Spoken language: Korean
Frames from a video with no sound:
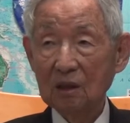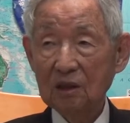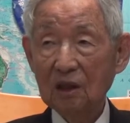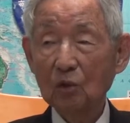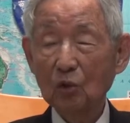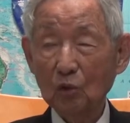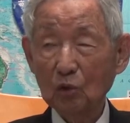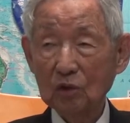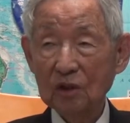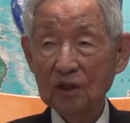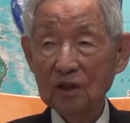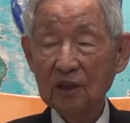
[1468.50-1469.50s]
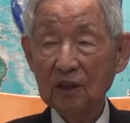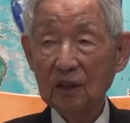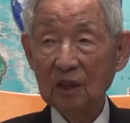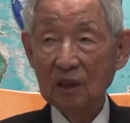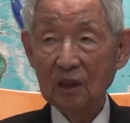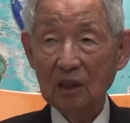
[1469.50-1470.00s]
청교도들이
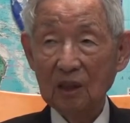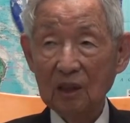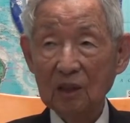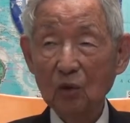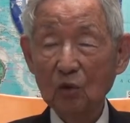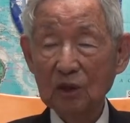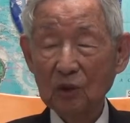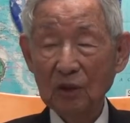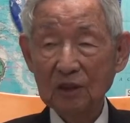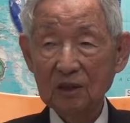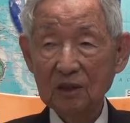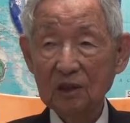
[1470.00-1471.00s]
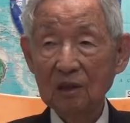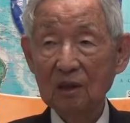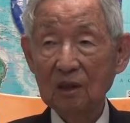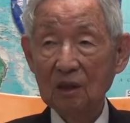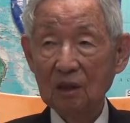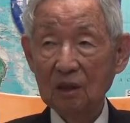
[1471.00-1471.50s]
이곳에 와서
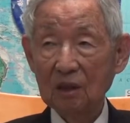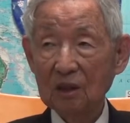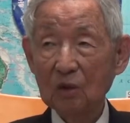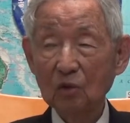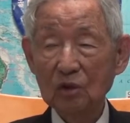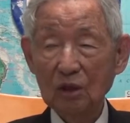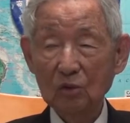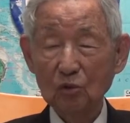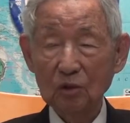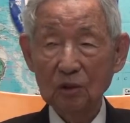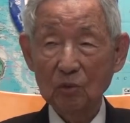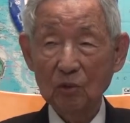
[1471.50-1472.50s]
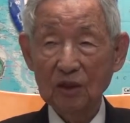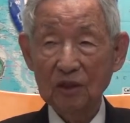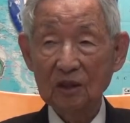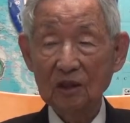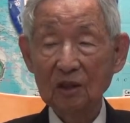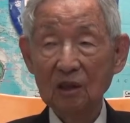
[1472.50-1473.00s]
이곳을 중심으로
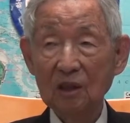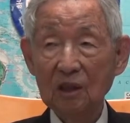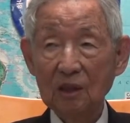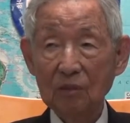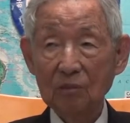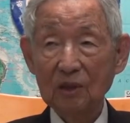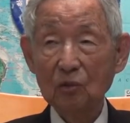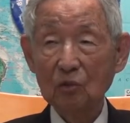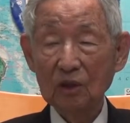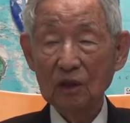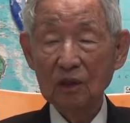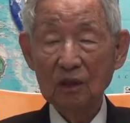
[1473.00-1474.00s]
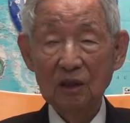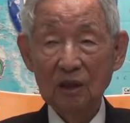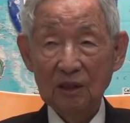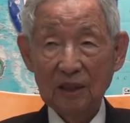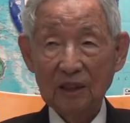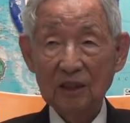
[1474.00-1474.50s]
해서 미국을
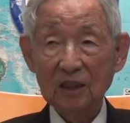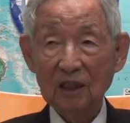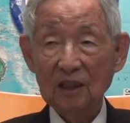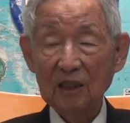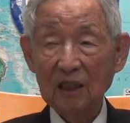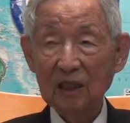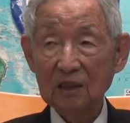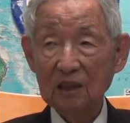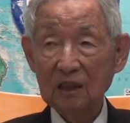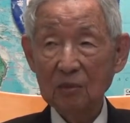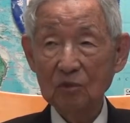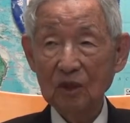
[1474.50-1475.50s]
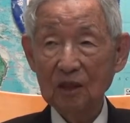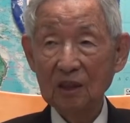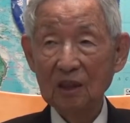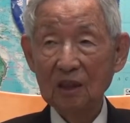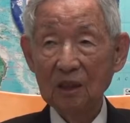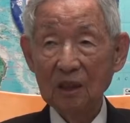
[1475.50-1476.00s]
개척해 나갔기 때문에
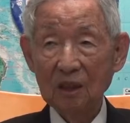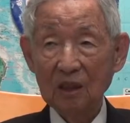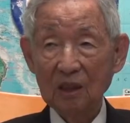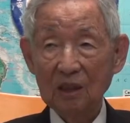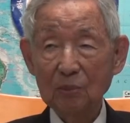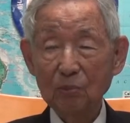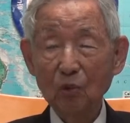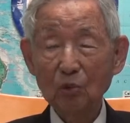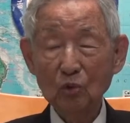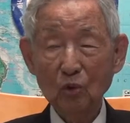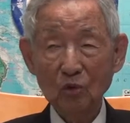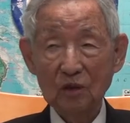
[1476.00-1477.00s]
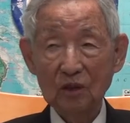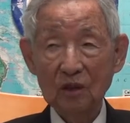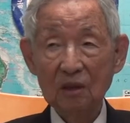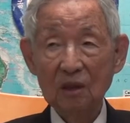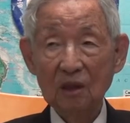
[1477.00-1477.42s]
이 보스톤은